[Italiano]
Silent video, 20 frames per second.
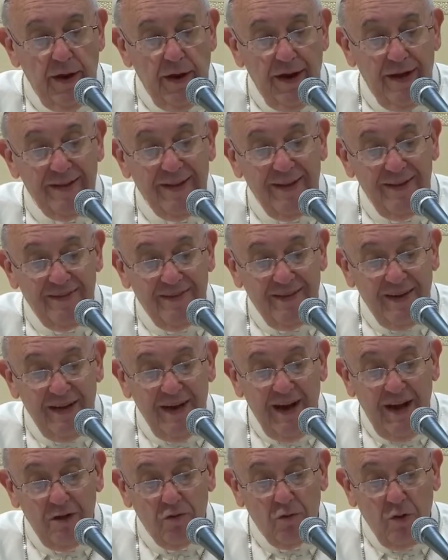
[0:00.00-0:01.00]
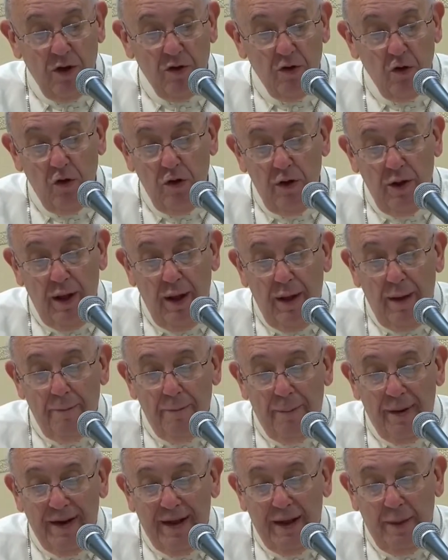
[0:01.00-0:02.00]
è destinato a noi
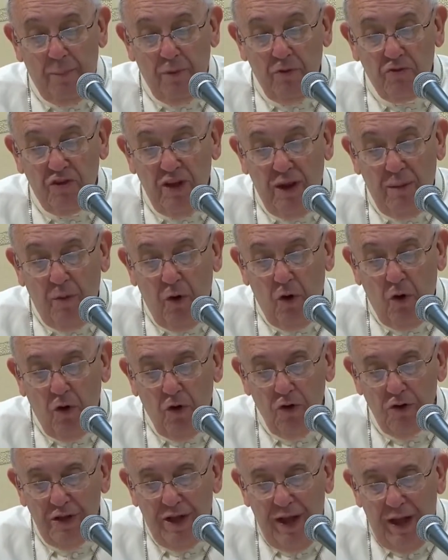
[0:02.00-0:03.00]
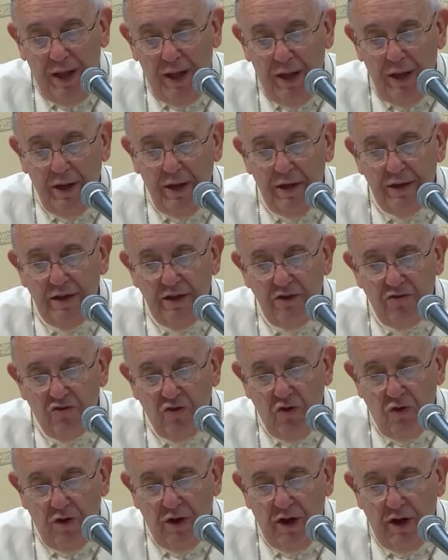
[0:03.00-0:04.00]
perché possiamo godere di
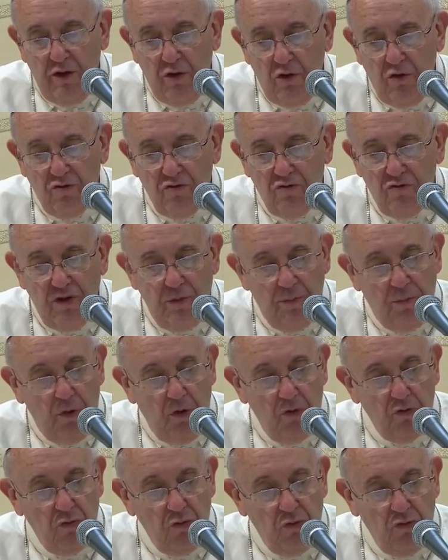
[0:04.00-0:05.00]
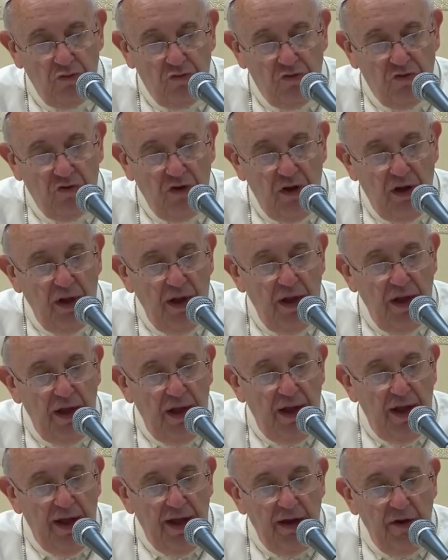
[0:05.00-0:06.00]
ciò che non si produce
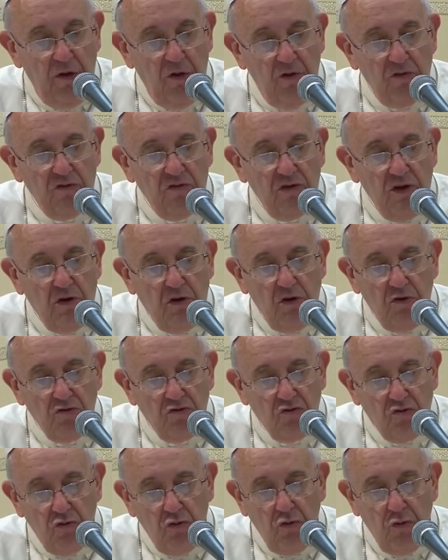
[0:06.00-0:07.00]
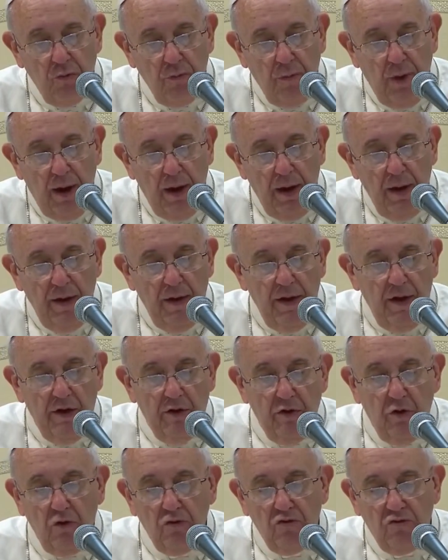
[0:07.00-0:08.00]
e non si consuma,
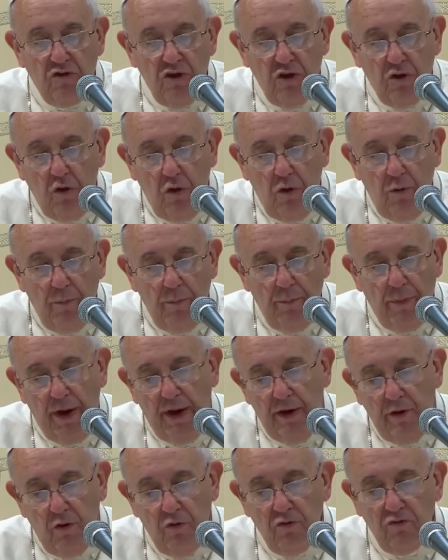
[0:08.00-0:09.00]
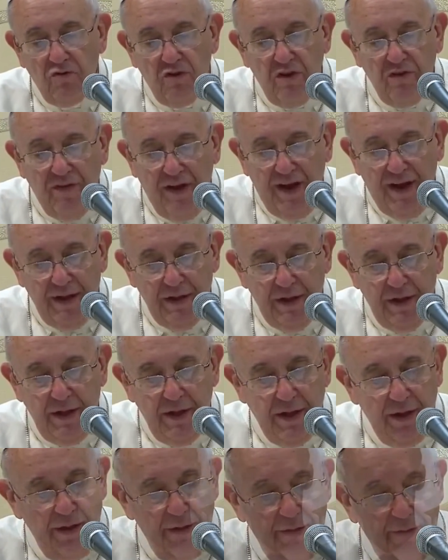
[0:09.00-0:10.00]
non si compra e non si
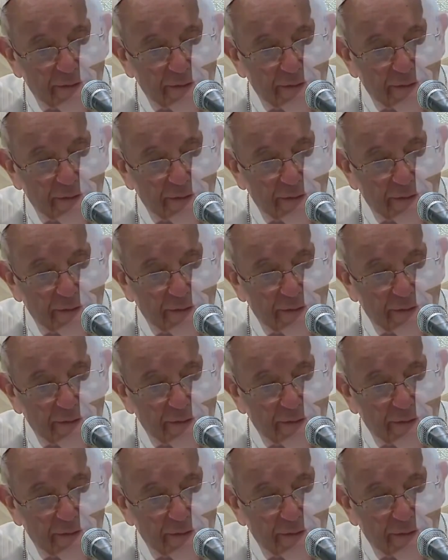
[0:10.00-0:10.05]
vende.